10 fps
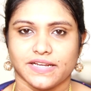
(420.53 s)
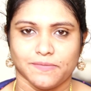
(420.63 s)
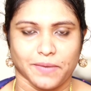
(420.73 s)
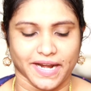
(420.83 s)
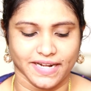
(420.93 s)

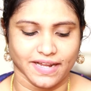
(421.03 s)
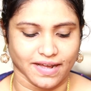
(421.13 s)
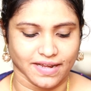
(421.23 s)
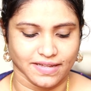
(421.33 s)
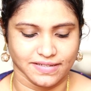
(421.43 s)
ஸ்கின் ப்ரைட்
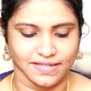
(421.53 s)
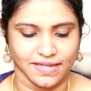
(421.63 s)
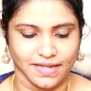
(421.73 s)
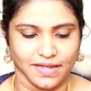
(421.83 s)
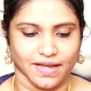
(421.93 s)
ஆகாது
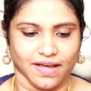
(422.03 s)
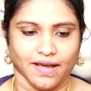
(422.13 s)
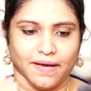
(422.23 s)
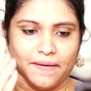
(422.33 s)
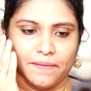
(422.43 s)

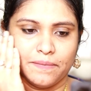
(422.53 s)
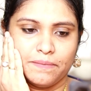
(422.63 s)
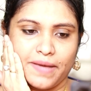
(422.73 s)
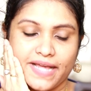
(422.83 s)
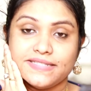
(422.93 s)

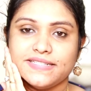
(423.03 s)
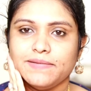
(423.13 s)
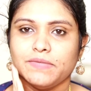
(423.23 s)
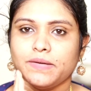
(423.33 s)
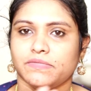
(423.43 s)

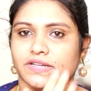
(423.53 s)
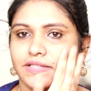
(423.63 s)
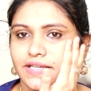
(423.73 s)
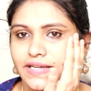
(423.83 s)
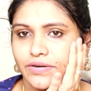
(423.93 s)
மேக்ஸிமம்
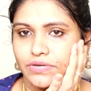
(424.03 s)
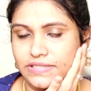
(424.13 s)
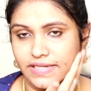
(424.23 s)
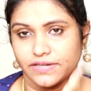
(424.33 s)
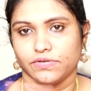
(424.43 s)
வந்து என்னோட
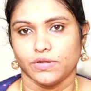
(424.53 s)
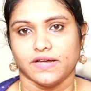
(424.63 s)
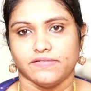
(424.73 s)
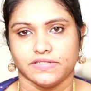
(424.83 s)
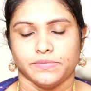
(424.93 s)
ஸ்கின் இவ்வளோ
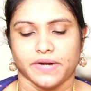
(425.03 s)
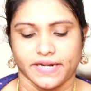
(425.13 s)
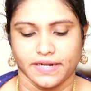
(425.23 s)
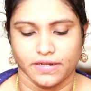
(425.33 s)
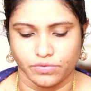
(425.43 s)
தான் வந்து
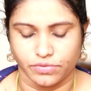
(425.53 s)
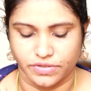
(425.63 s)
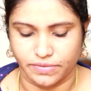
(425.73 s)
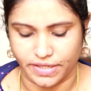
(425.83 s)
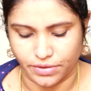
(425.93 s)
ப்ரைட்டாக இருக்கும்
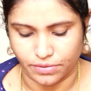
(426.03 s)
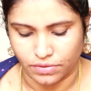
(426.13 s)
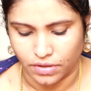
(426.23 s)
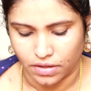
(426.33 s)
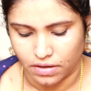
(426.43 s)
இது
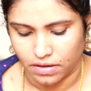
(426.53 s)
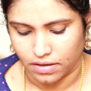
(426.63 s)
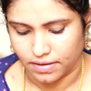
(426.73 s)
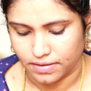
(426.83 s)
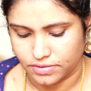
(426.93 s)
வரைக்கும்
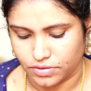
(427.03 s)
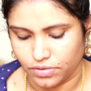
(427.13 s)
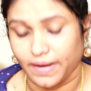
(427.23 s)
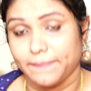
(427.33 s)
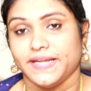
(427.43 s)
ஸோ
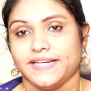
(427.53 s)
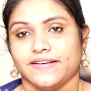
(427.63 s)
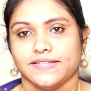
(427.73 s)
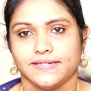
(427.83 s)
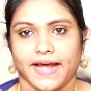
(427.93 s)

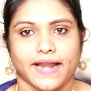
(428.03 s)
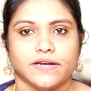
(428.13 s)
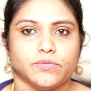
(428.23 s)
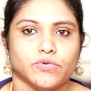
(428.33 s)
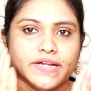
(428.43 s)
கம்ப்ளீட்டாக வந்து டேன்
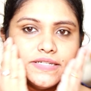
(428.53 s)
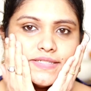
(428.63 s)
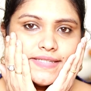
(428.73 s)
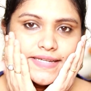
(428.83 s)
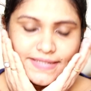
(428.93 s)
ரிமூவ்
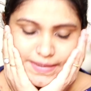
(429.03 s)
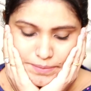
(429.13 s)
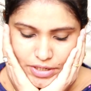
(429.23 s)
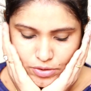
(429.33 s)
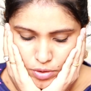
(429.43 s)
ஆகிடுச்சு ஸ்கின்
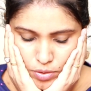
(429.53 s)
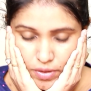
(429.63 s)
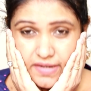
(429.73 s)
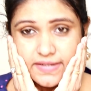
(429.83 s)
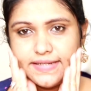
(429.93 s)
செம்மையாக க்ளோ
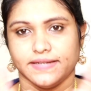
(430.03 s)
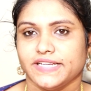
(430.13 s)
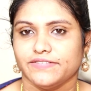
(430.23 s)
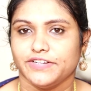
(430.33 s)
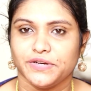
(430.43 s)
ஆகுது
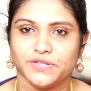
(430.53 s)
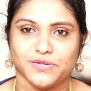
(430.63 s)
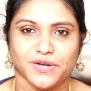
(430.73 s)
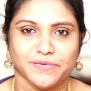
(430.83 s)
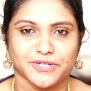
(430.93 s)
இந்த வீடியோ
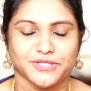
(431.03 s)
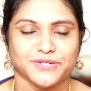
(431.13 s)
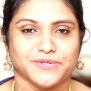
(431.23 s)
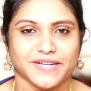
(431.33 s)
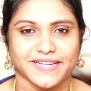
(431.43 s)
வந்து உங்களுக்கு
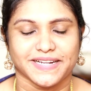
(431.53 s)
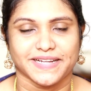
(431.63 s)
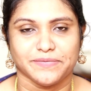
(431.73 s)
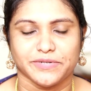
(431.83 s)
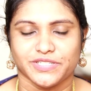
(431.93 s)
பிடிச்சிருக்கும்னு
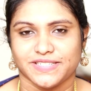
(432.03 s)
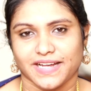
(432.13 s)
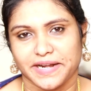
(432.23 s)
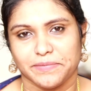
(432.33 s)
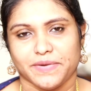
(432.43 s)
நினைக்கிறேன்
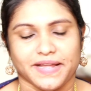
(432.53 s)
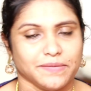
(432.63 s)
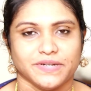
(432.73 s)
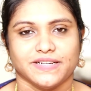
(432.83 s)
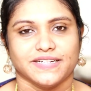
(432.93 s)
பிடிச்சிருந்தா கண்டிப்பாக
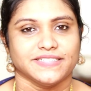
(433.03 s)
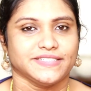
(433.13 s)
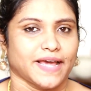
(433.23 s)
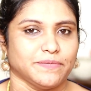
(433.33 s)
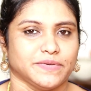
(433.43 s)
லைக் பண்ணுங்கள்
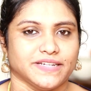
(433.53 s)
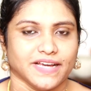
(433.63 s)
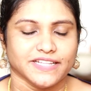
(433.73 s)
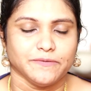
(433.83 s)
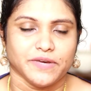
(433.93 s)
ஷேர்
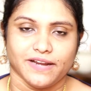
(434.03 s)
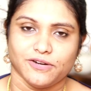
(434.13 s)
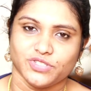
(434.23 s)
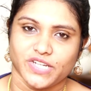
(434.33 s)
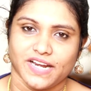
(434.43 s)
பண்ணுங்கள் அதே மாதிரி
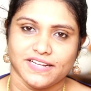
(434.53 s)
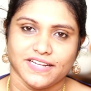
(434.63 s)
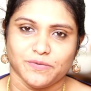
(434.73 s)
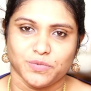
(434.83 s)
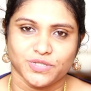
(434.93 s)
என்னோடய
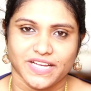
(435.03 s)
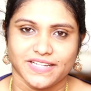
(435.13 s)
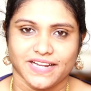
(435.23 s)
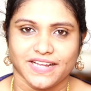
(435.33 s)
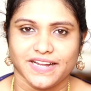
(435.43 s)
சேனலுக்கு நீங்கள் புதுசாக
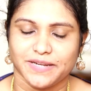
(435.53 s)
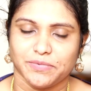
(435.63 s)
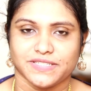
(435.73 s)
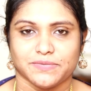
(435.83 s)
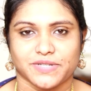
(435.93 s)
இருந்தீங்கன்னா
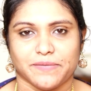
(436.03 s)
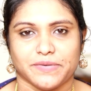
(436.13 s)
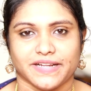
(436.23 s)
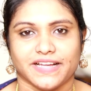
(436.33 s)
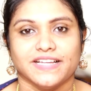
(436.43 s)
கண்டிப்பாக சப்ஸ்கிரைப்
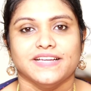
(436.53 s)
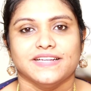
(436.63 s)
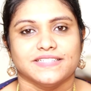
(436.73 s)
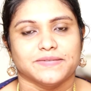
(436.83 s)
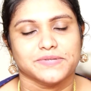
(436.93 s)
பண்ணுங்கள்
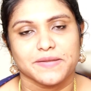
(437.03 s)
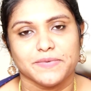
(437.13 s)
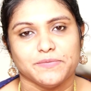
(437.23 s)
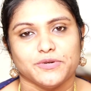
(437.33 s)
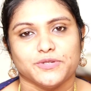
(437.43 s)

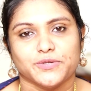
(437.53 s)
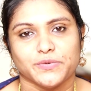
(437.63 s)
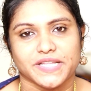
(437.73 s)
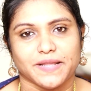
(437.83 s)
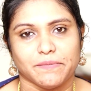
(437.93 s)
சப்ஸ்கிரைப் பண்ணும்போது
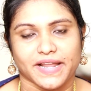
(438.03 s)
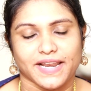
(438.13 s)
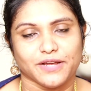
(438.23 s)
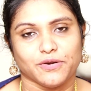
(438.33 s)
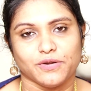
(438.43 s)
கூடவே இந்த
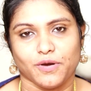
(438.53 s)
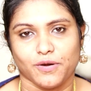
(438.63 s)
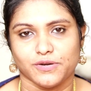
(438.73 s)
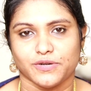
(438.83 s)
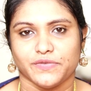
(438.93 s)
பெல் ஐக்கான்
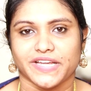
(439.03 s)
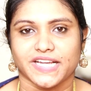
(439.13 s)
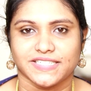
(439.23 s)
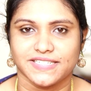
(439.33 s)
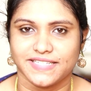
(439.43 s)
ஆல்
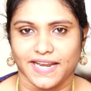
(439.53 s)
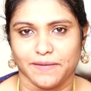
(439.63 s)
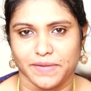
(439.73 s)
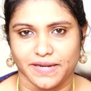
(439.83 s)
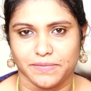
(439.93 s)
நோட்டிஃபிகேஷன்ஸ்
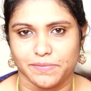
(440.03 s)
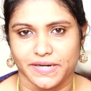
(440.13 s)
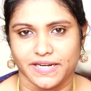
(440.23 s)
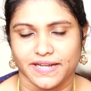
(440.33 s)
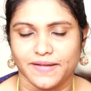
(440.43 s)
எல்லாமே எனபிள்
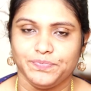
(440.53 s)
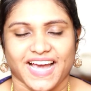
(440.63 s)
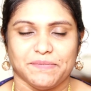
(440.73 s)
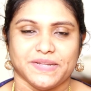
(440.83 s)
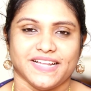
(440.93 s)
பண்ணிடுங்க
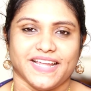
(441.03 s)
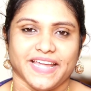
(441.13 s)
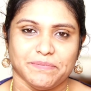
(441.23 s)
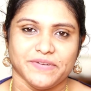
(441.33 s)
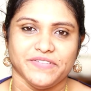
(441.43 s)
அப்போ தான்
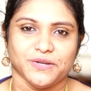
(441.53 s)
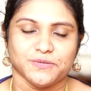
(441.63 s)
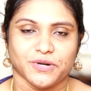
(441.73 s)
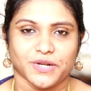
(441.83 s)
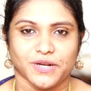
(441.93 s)
நான் எப்போ
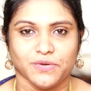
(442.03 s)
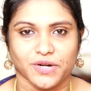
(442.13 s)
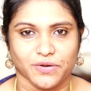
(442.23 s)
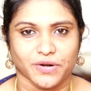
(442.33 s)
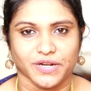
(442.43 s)
வீடியோஸ் போட்டாலும்
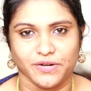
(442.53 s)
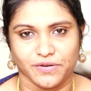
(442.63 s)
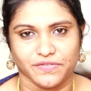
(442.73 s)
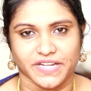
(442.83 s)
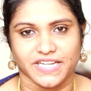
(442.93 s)
உங்களுக்கு உடனே
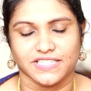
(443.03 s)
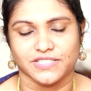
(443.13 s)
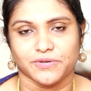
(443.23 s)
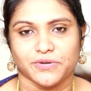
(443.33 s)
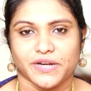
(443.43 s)

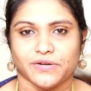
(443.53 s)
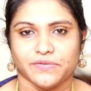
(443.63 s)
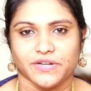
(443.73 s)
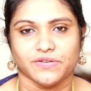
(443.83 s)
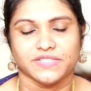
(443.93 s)
நோட்டிஃபிகேஷன்ஸ் வரும்
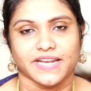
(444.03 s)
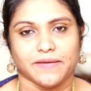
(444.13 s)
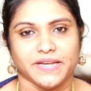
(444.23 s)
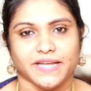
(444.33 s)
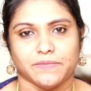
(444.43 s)
என்னோடய வீடியோஸ்
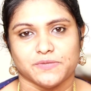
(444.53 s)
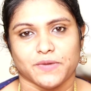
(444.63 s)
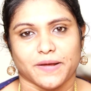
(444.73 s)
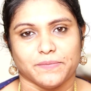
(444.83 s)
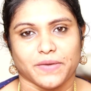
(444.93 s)
எல்லாமே நீங்கள் மிஸ்
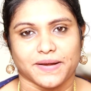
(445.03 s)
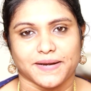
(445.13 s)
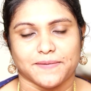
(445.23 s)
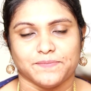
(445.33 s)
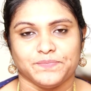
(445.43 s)
பண்ணாமல்
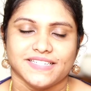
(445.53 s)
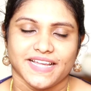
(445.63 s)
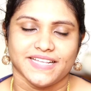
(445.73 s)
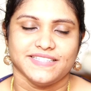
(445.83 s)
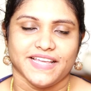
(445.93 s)
பார்க்கலாம்
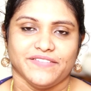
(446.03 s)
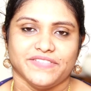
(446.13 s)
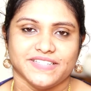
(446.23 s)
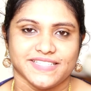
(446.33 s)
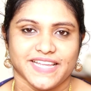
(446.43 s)
ஸ்டே
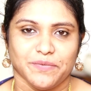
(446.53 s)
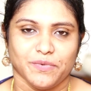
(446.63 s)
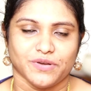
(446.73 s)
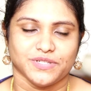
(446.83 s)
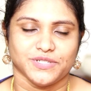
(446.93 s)
சேஃப் அண்ட் ஸ்டே
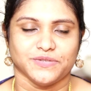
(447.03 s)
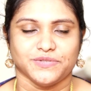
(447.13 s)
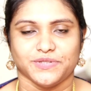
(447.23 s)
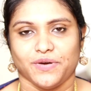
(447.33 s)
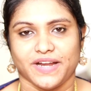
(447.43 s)
பாசிட்டிவ்
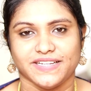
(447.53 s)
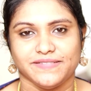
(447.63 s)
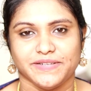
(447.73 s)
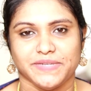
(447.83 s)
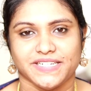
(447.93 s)
ஸோ
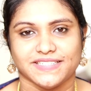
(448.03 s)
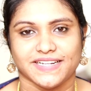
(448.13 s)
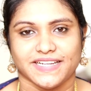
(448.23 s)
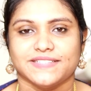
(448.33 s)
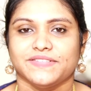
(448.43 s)
அண்டில் வி மீட்
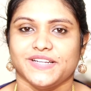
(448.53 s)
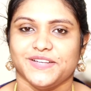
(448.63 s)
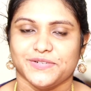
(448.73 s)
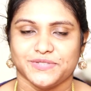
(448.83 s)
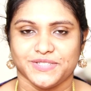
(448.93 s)
இந்த நெக்ஸ்ட்
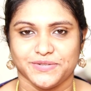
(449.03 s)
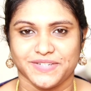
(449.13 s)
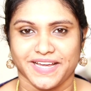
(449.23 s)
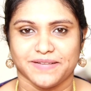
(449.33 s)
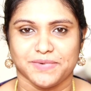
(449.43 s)
வீடியோ சி யூ
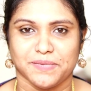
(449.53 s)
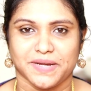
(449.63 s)
டேக் கேர்